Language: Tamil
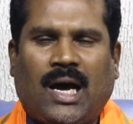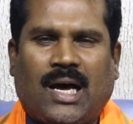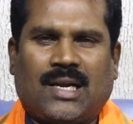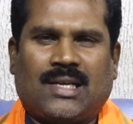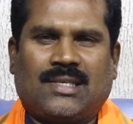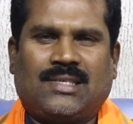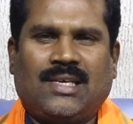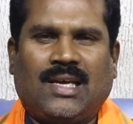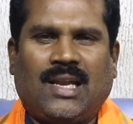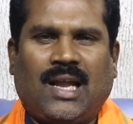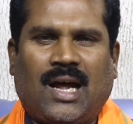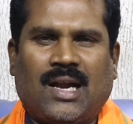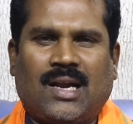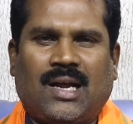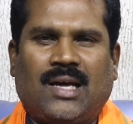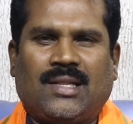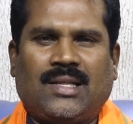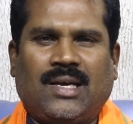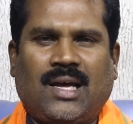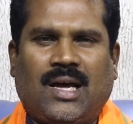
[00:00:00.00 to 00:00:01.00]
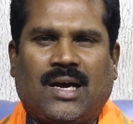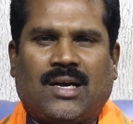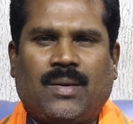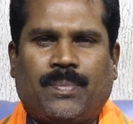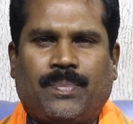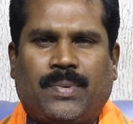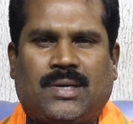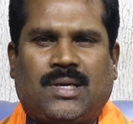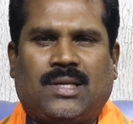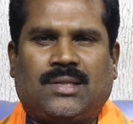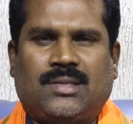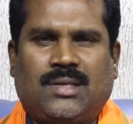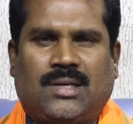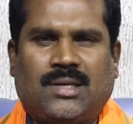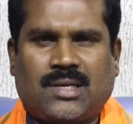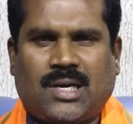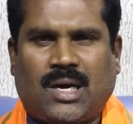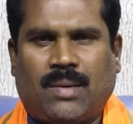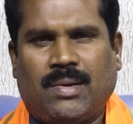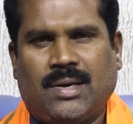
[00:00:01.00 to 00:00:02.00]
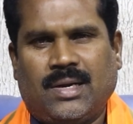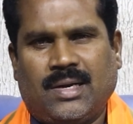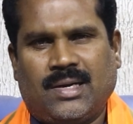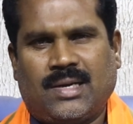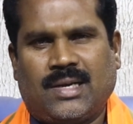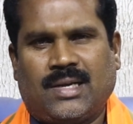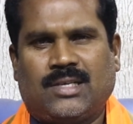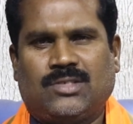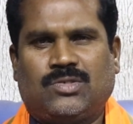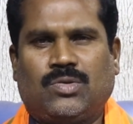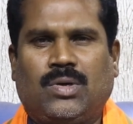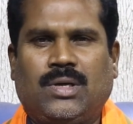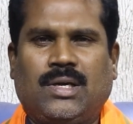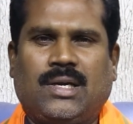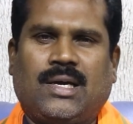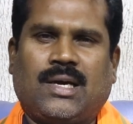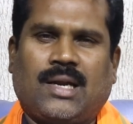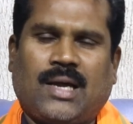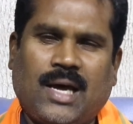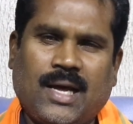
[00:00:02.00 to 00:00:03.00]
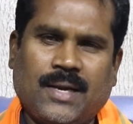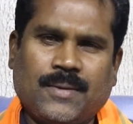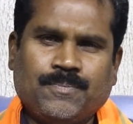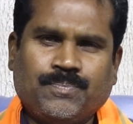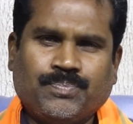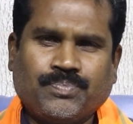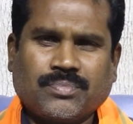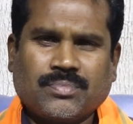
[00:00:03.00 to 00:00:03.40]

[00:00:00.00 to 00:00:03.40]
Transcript: அரசியல் அனாதையாக்கப்பட்ட திரு கமல் இன்றைக்கு சொல்லியிருக்கிறார்